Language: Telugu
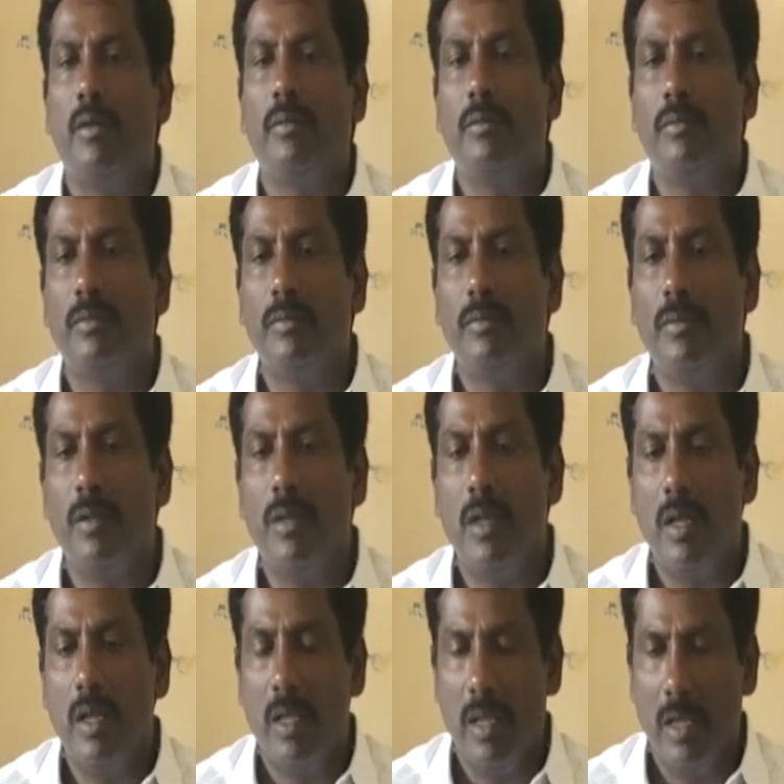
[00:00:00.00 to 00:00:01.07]
మేము
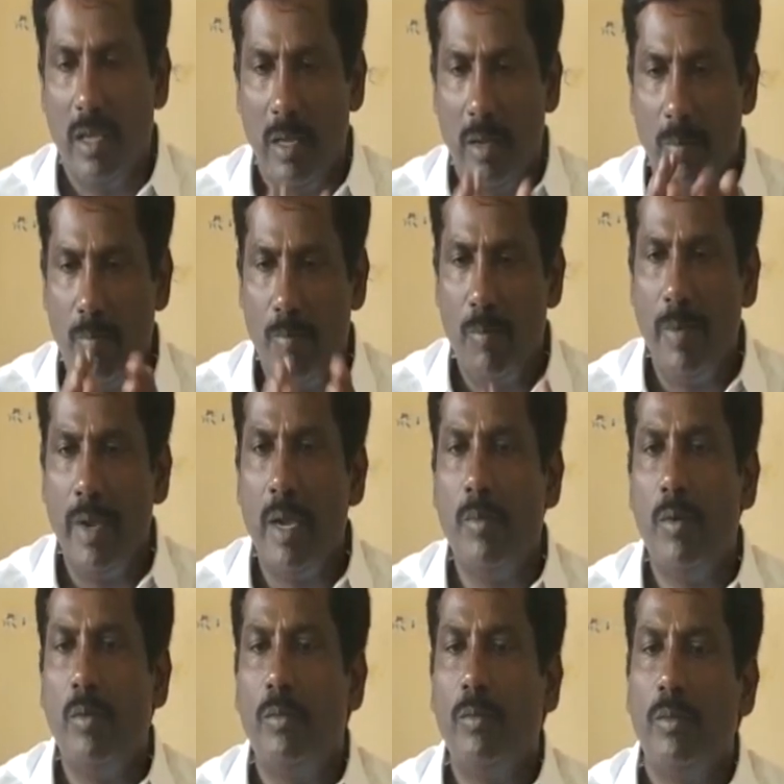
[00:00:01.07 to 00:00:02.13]
సహాయం
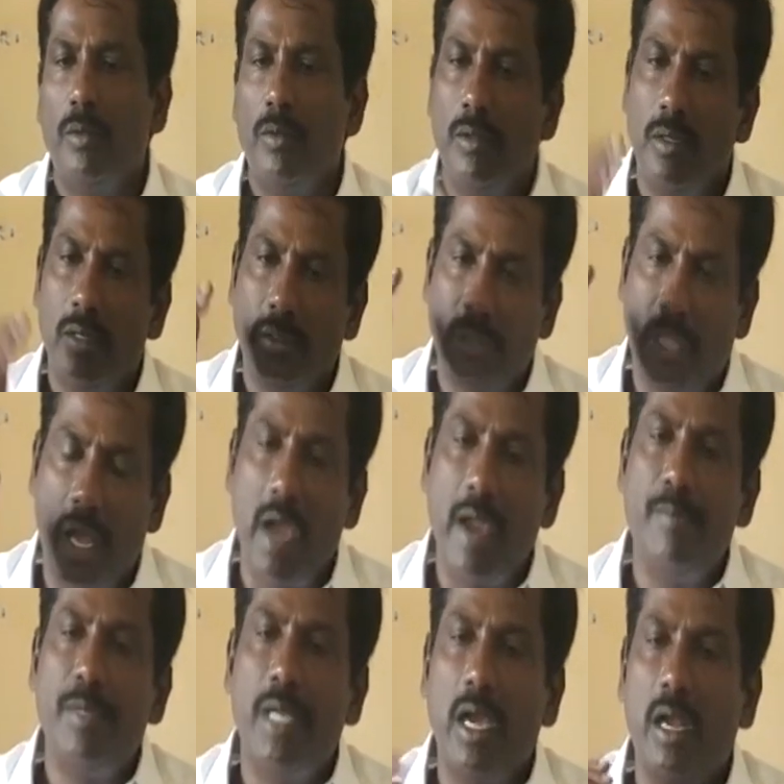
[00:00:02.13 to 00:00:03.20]
చేయాలా
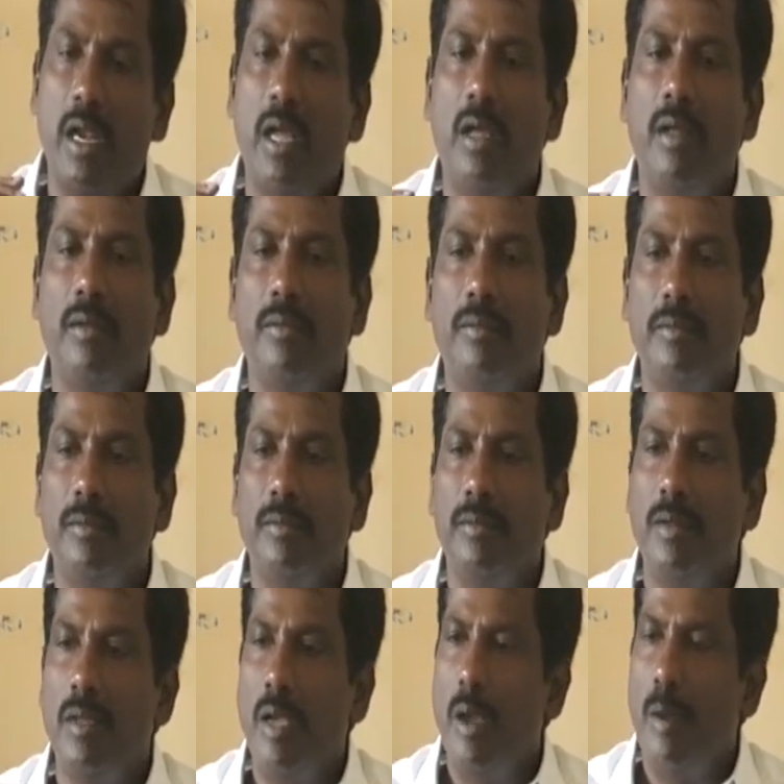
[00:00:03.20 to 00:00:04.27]
మా ప్రభుత్వం
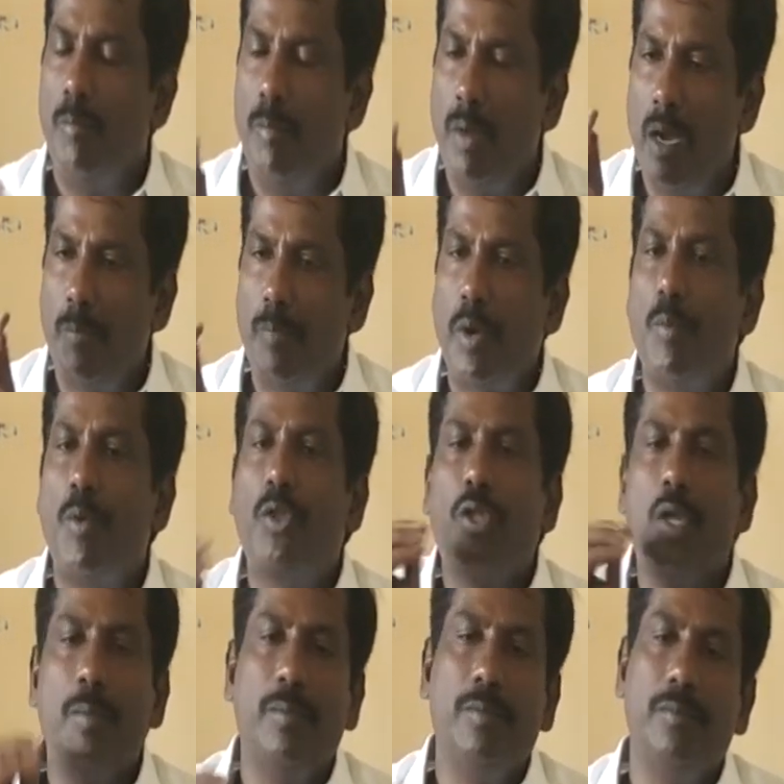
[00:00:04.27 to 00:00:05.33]
ఇచ్చిన
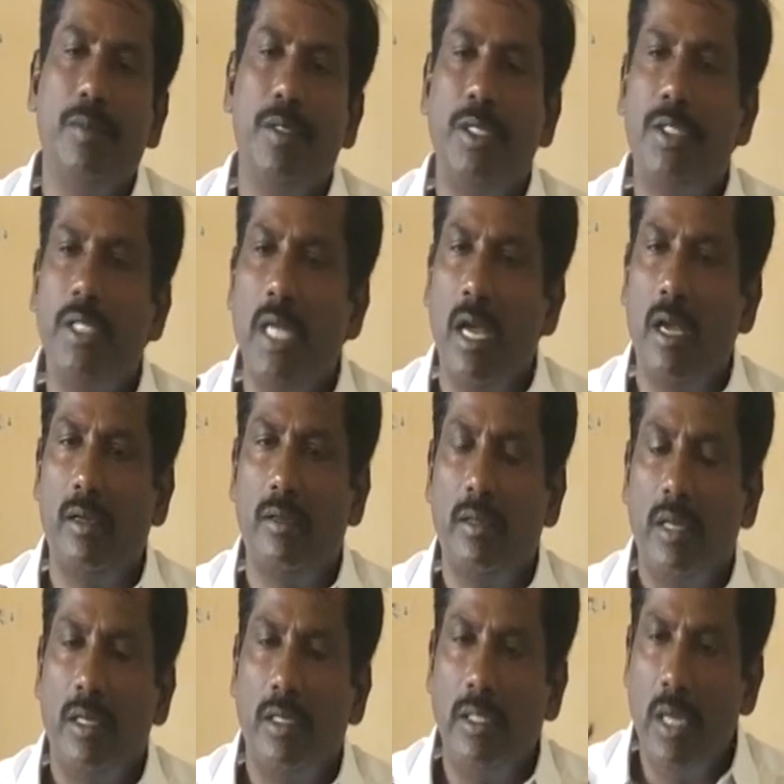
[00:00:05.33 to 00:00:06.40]
నవరత్నాల స్కీమ్ని
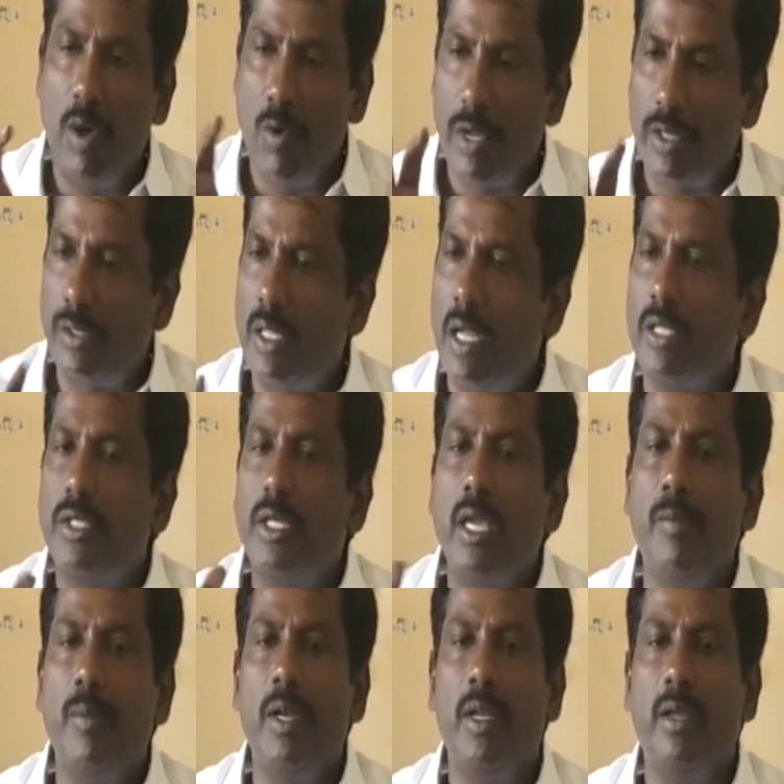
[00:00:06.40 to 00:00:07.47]
అమలు చేయాలా
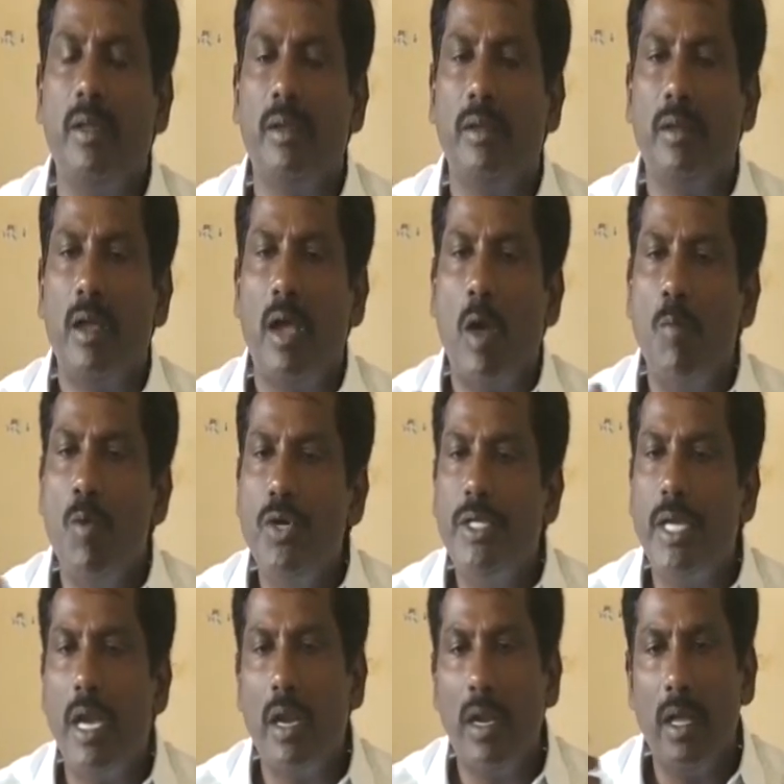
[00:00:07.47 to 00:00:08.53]

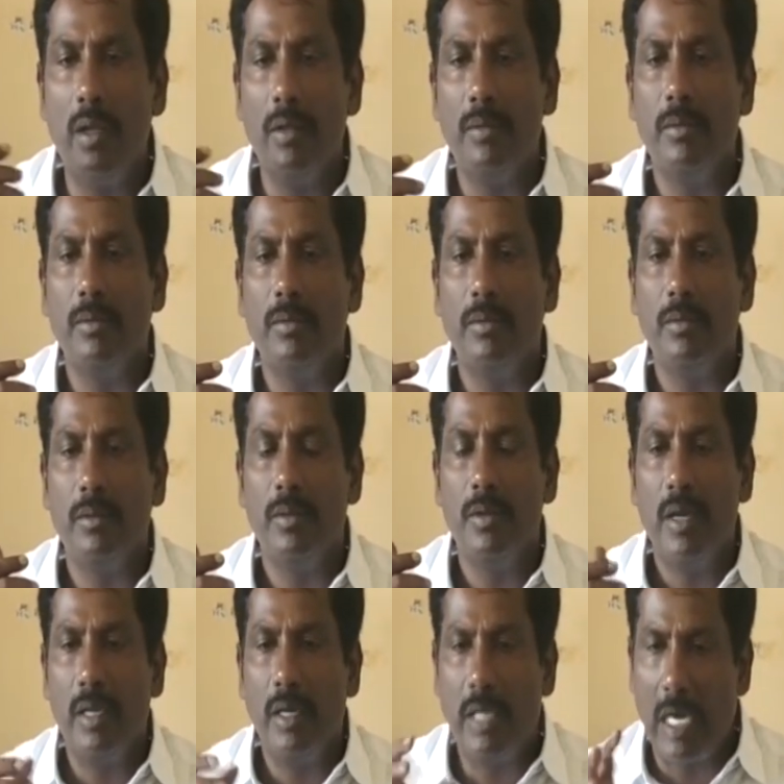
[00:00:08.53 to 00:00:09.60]
గడప గడప కార్యక్రమం
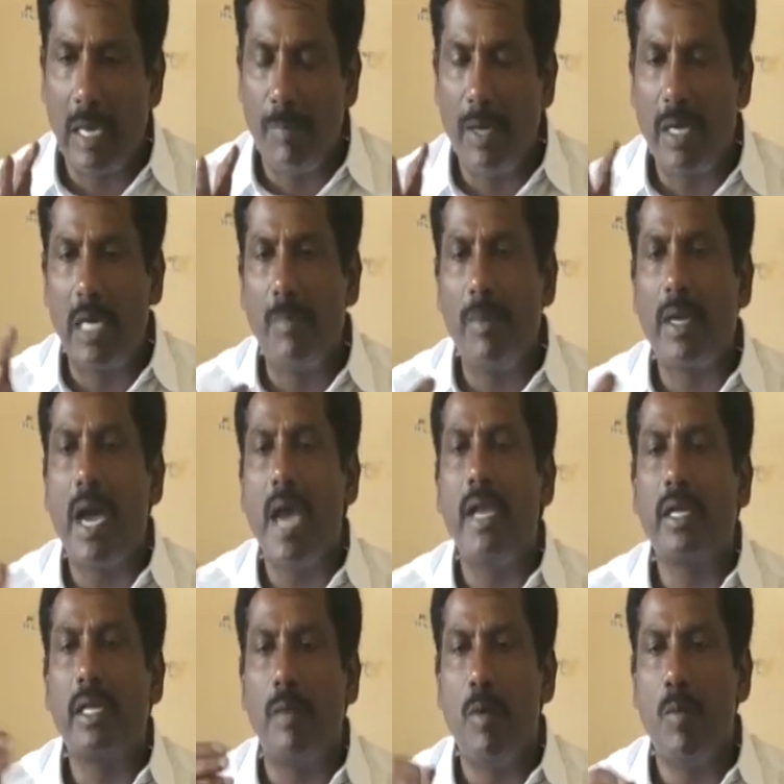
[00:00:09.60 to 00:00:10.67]
పోయి
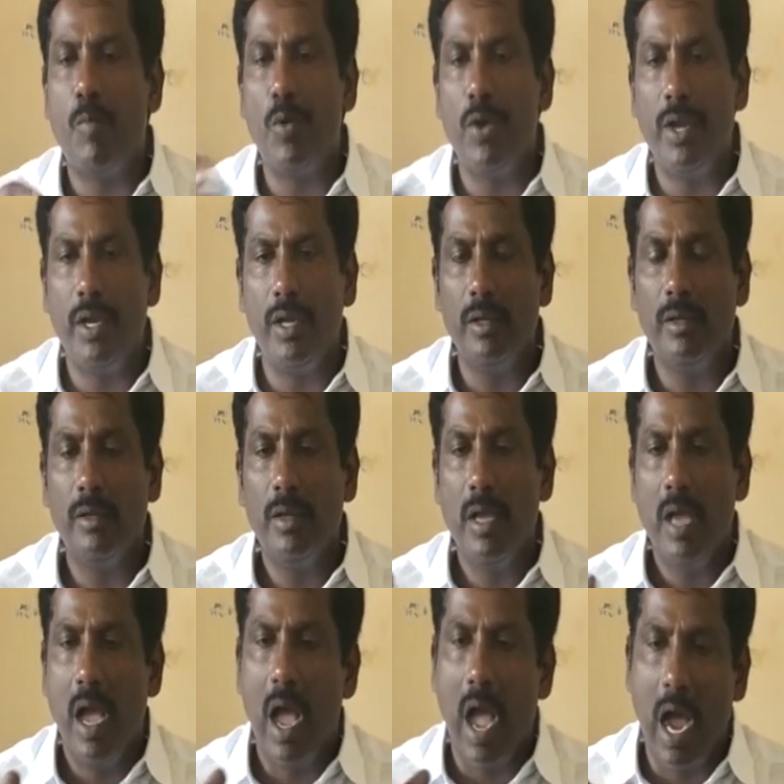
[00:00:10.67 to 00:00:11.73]
అక్కడ ఉండే గ్రామం
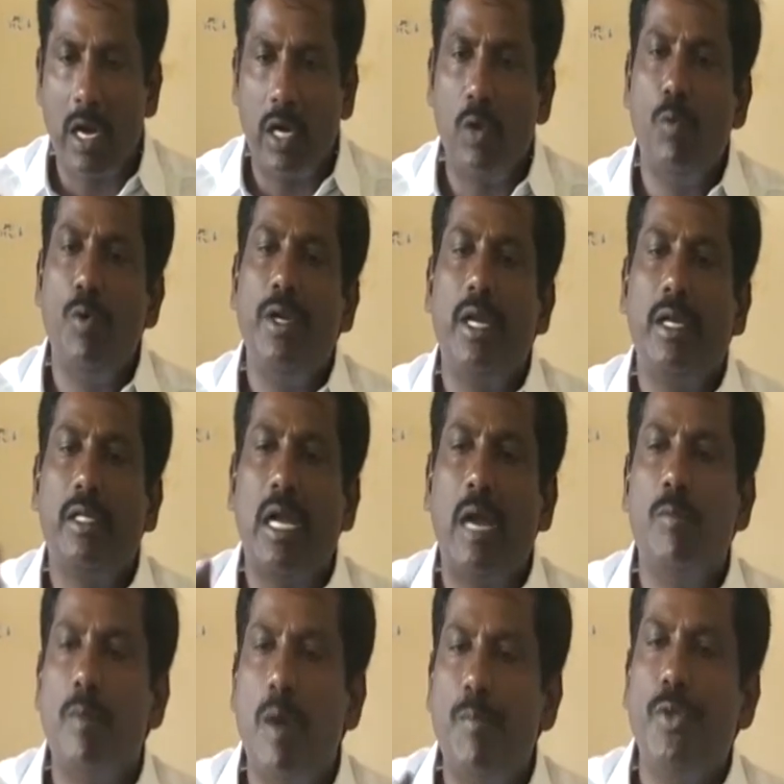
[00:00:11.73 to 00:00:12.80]
అభివృద్ధి చేయాలా
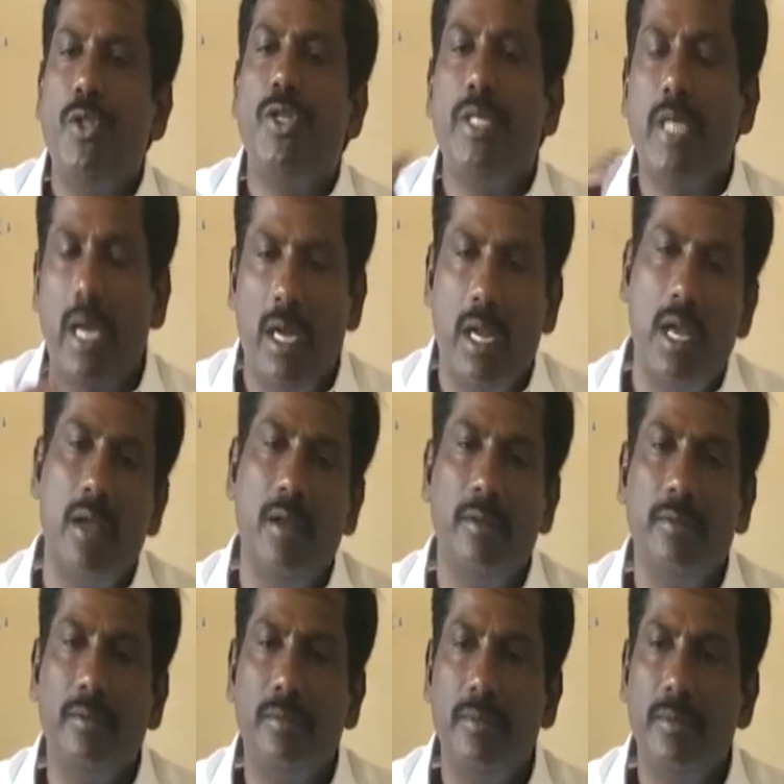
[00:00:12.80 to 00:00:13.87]
ఇటువంటి
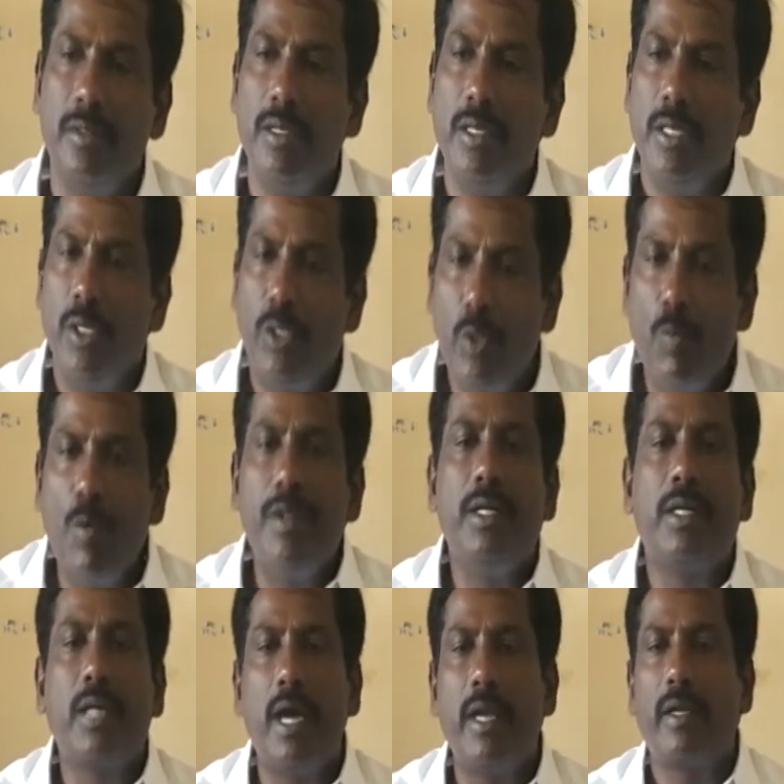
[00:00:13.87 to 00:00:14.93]
కార్యక్రమం చేస్తూ
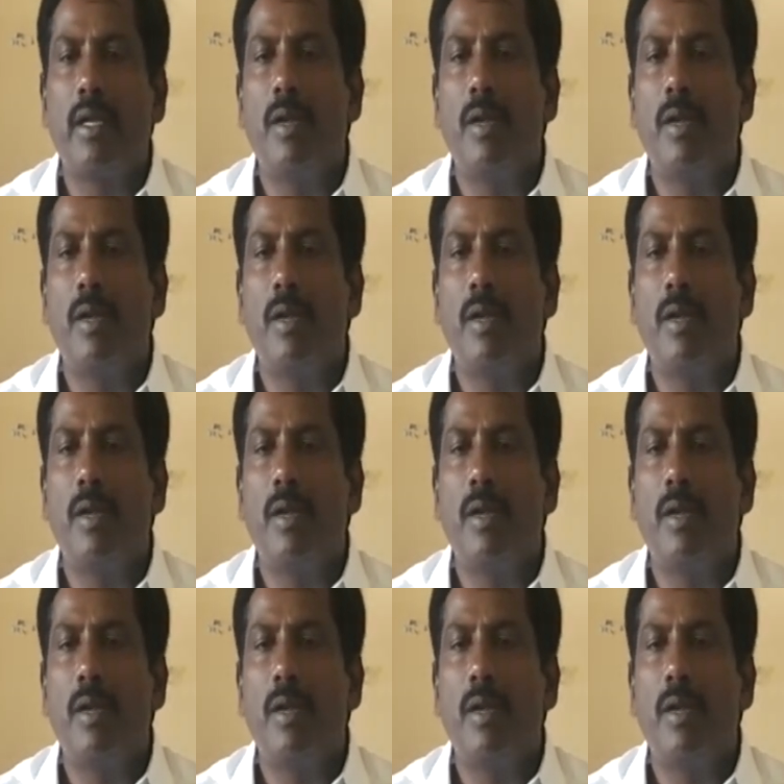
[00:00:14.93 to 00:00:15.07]
ఉంటే